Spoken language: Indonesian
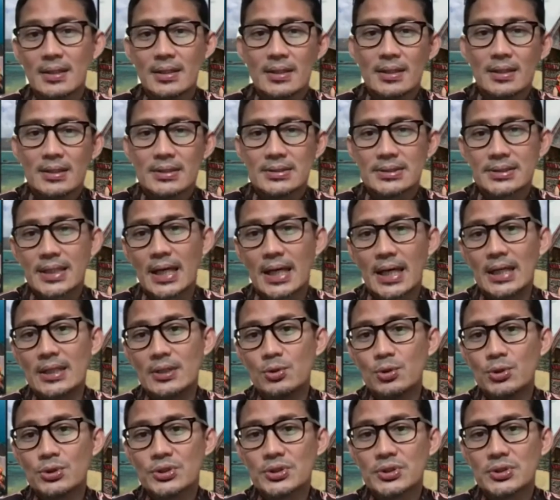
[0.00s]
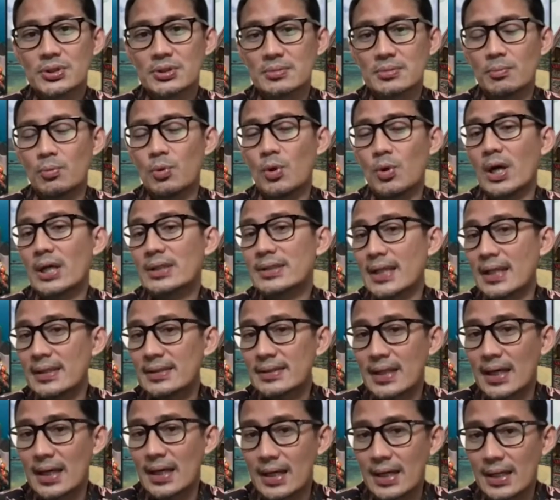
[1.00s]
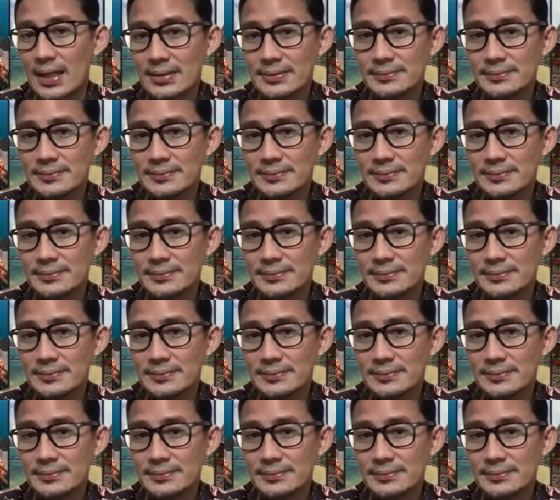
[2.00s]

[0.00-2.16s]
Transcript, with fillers: sekaligus sebuah tantangan